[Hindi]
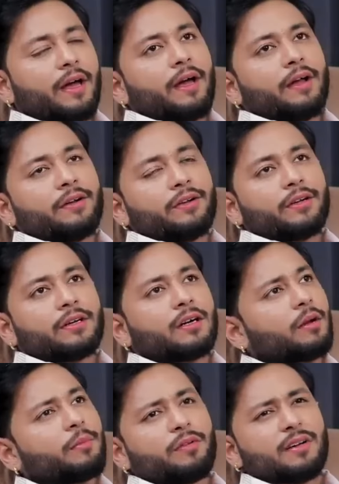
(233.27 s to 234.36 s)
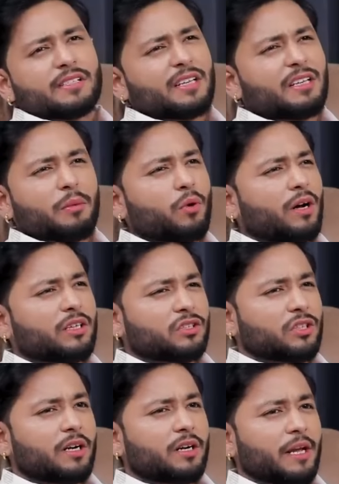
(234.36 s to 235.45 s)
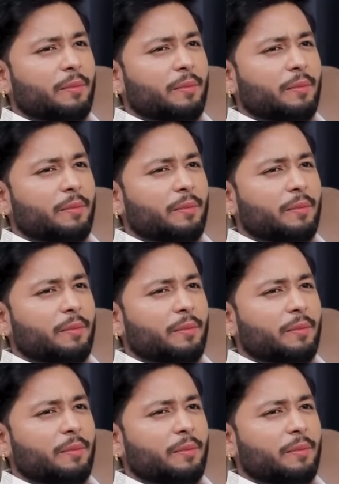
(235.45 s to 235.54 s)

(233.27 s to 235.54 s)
एंड घर भी वैसा ही था पूरा कच्चा